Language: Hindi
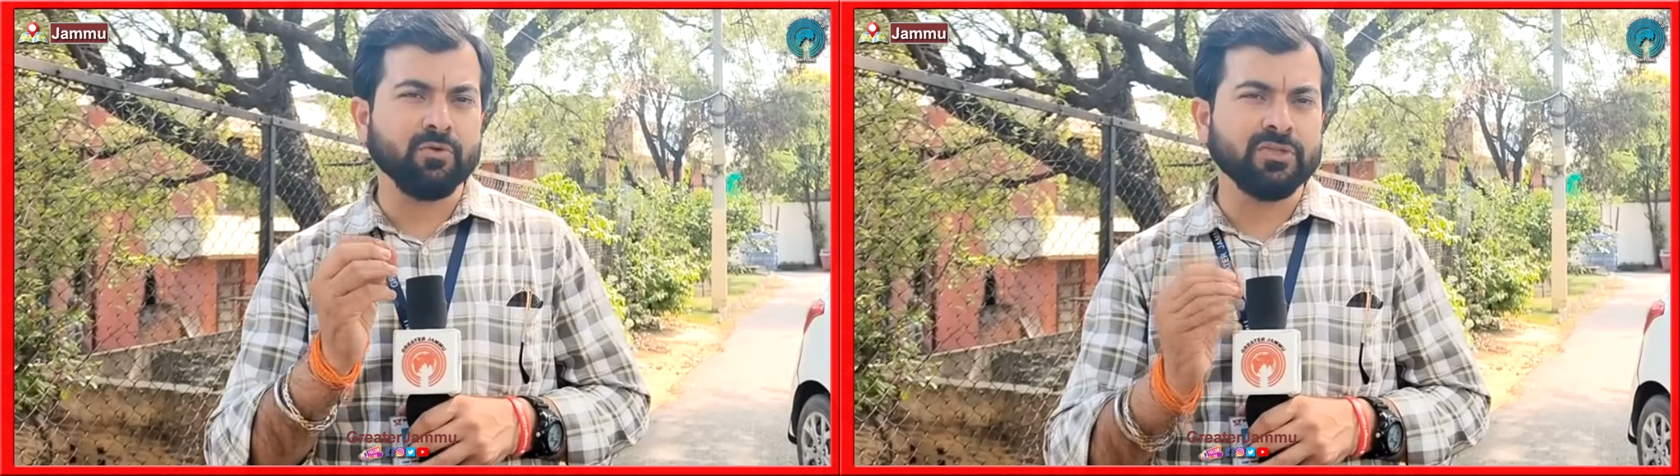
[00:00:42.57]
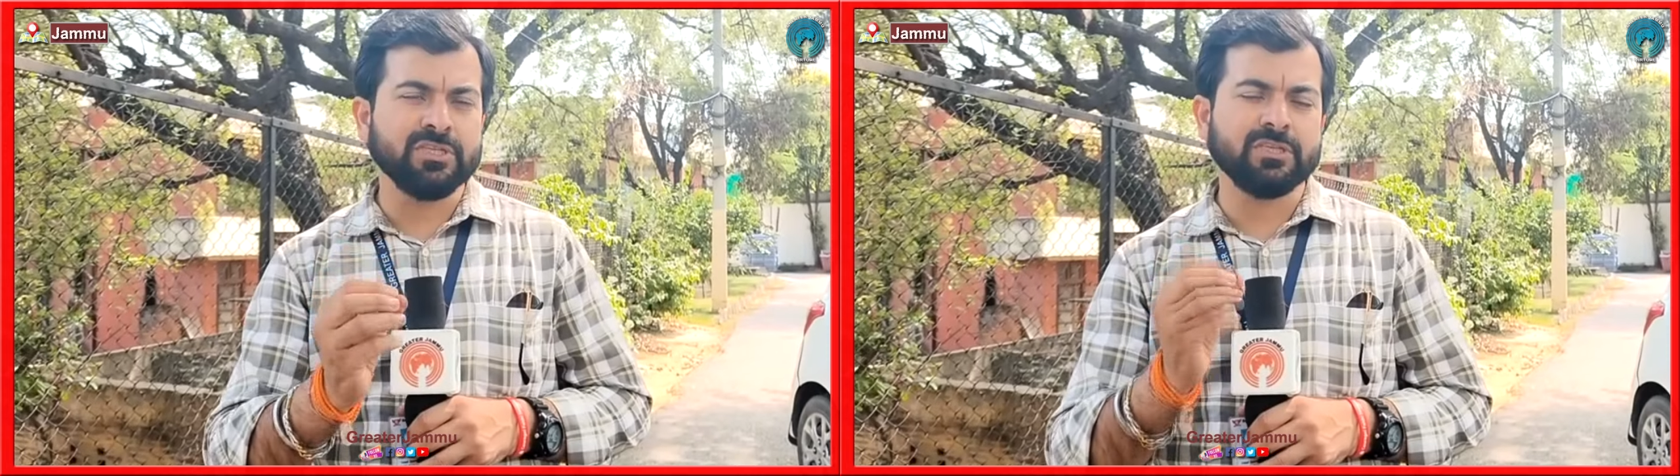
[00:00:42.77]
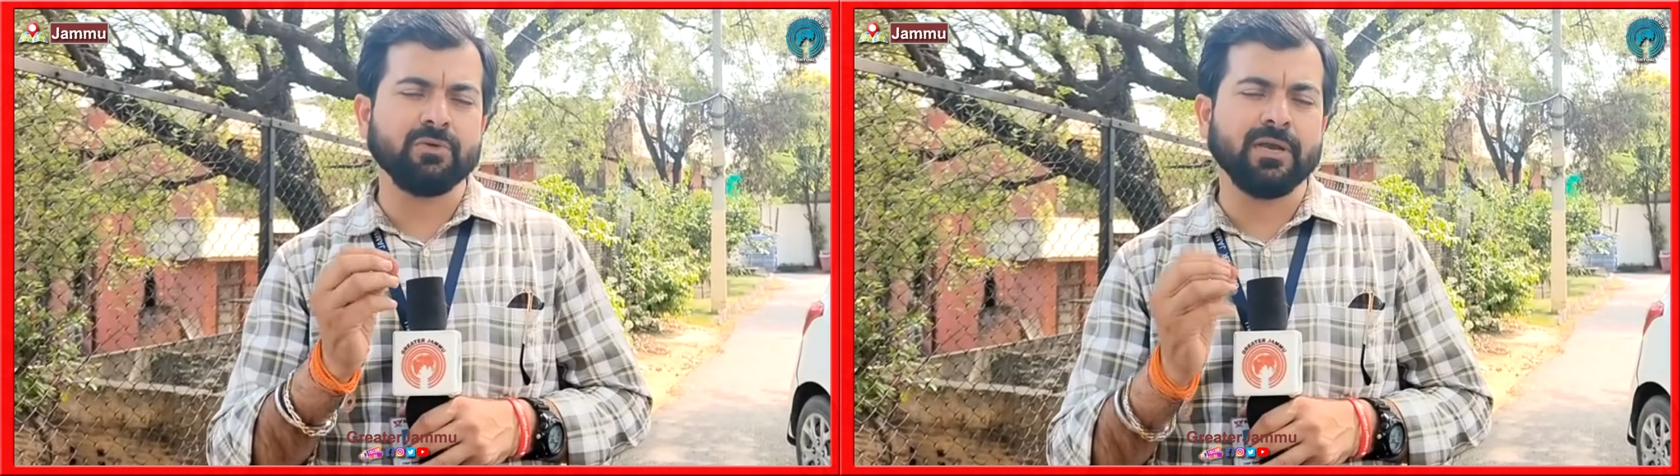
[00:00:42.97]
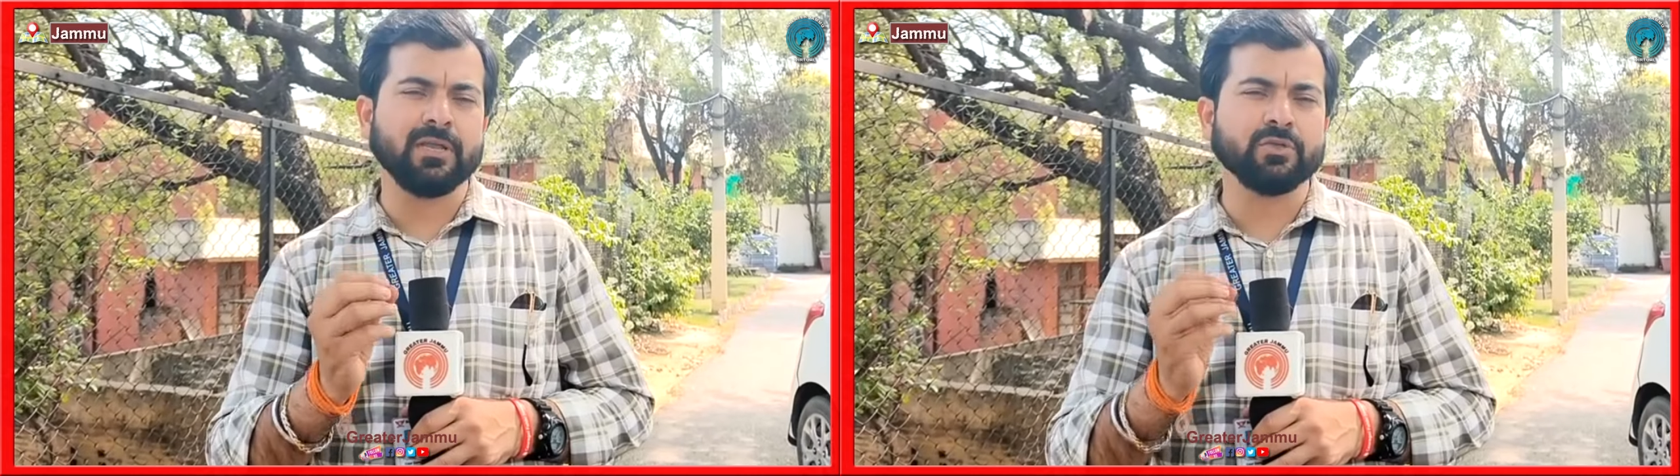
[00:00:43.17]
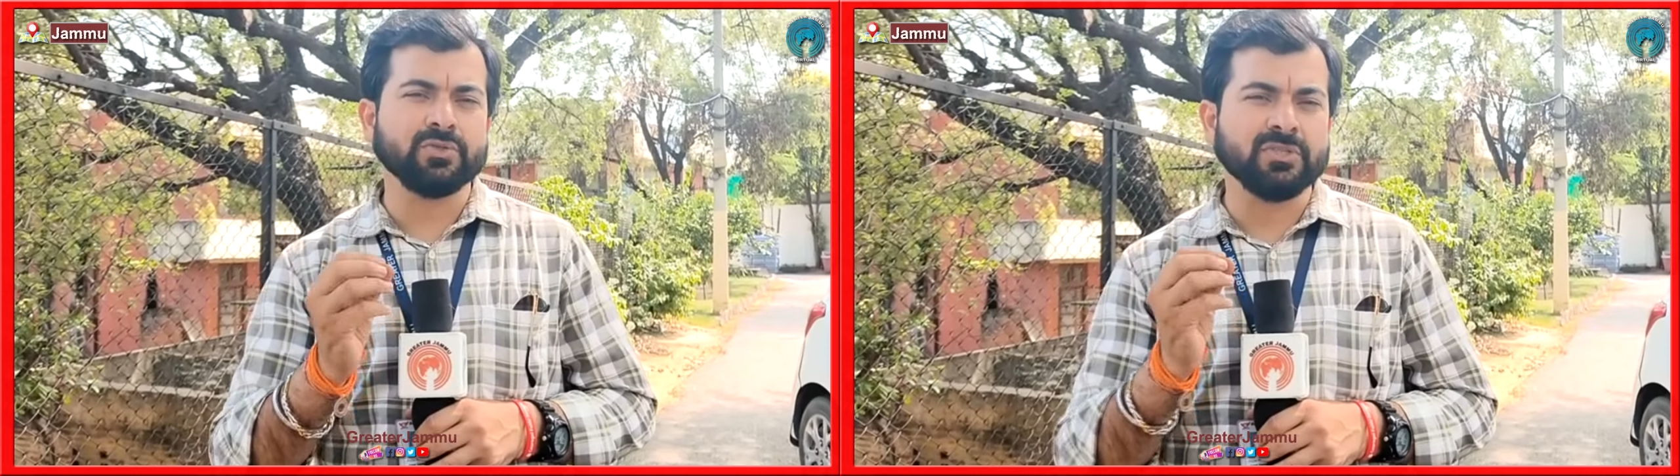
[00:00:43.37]
मोदी जी
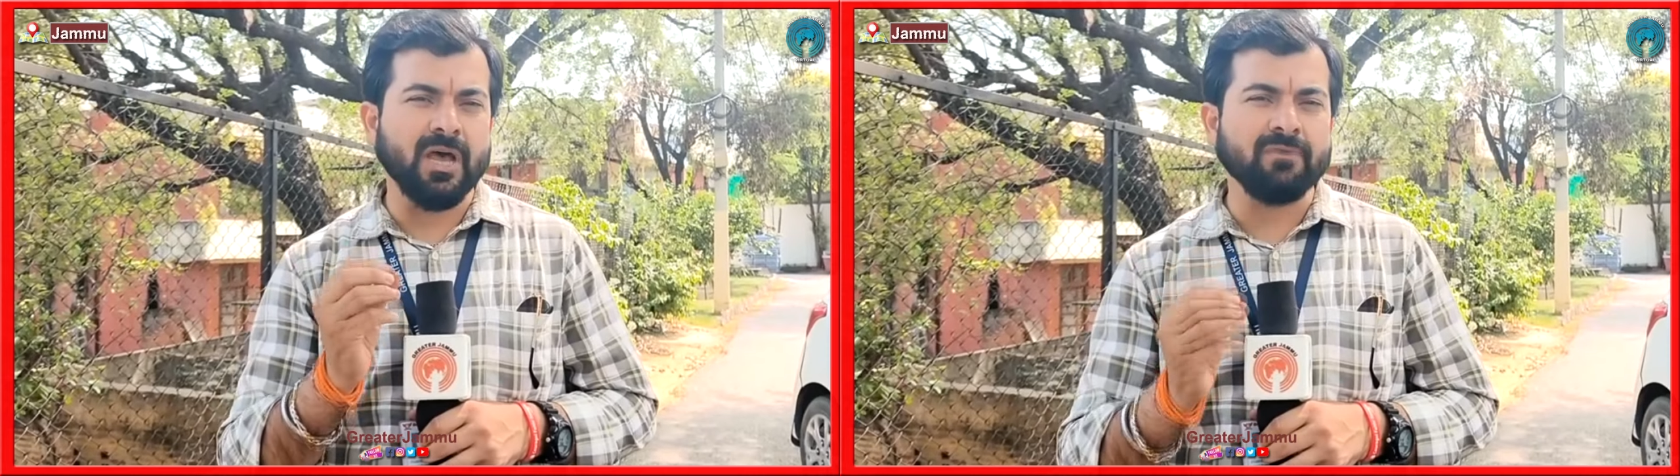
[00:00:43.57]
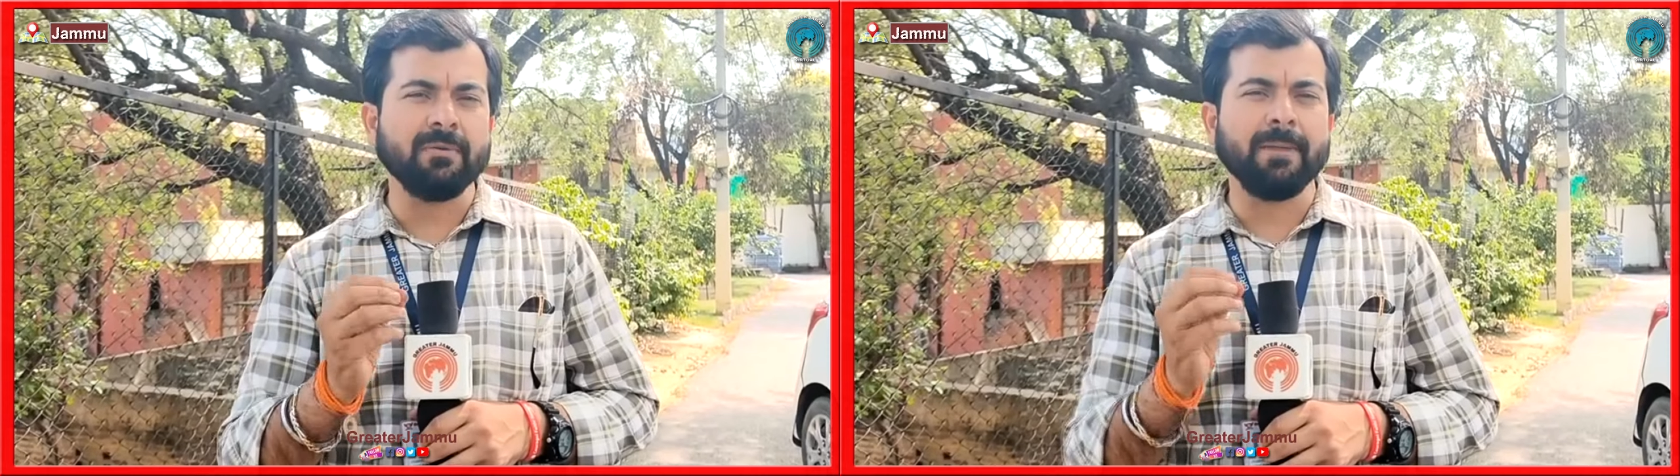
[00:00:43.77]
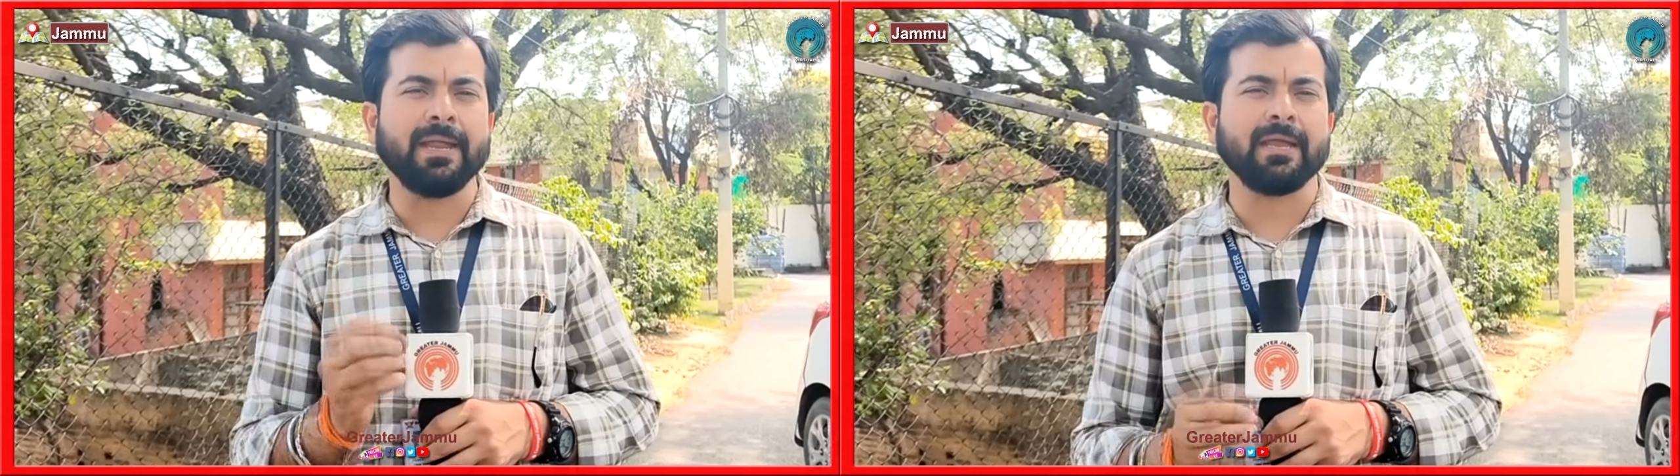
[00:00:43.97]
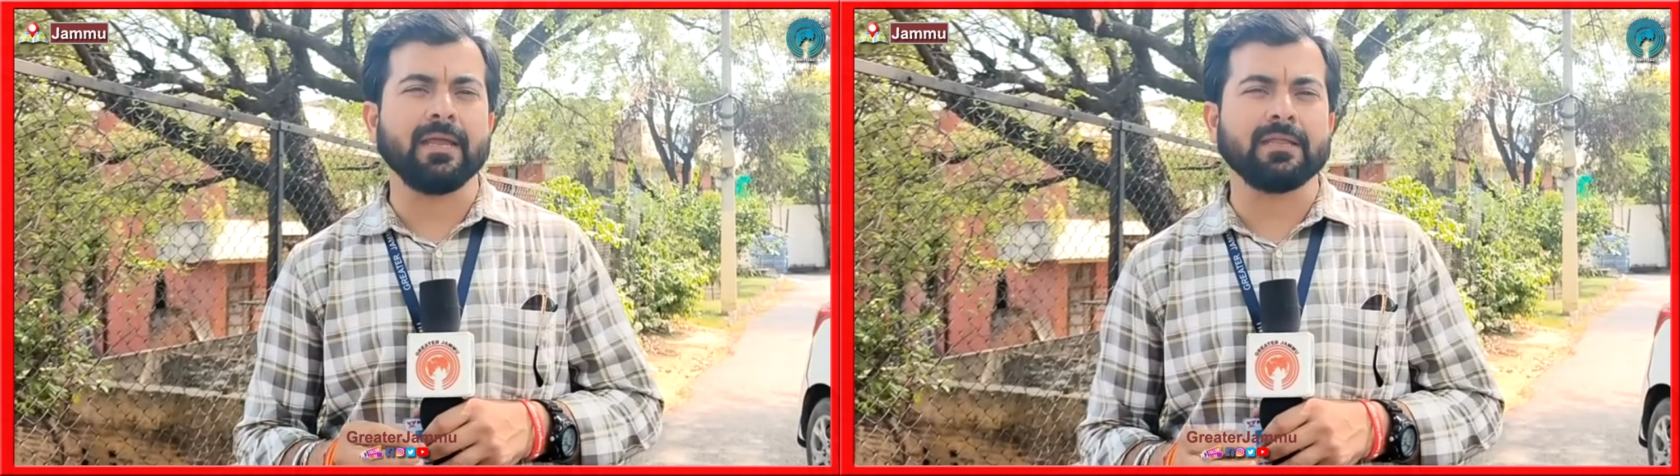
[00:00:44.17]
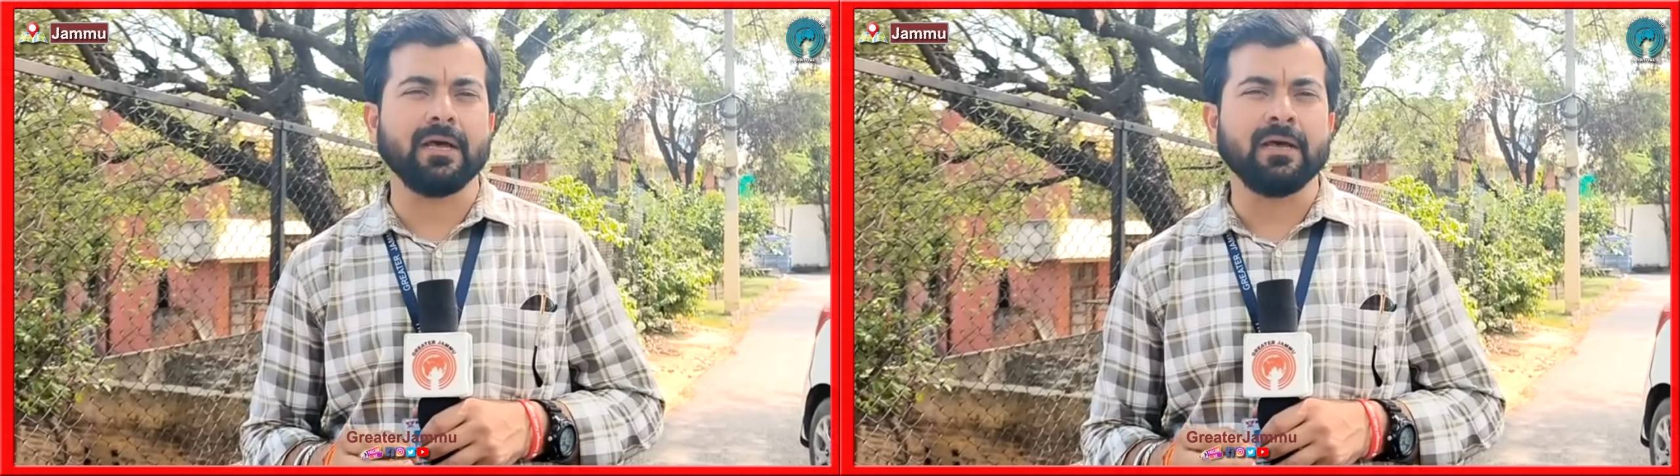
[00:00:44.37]
द्वारा जो साफ़ा पहना
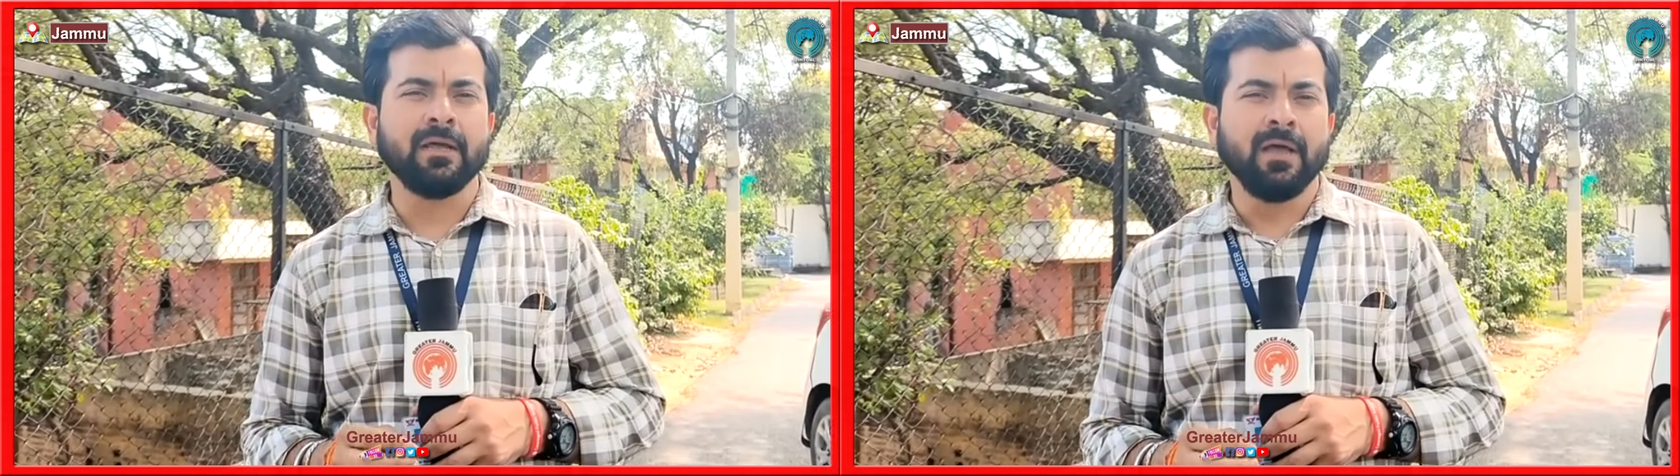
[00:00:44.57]
गया था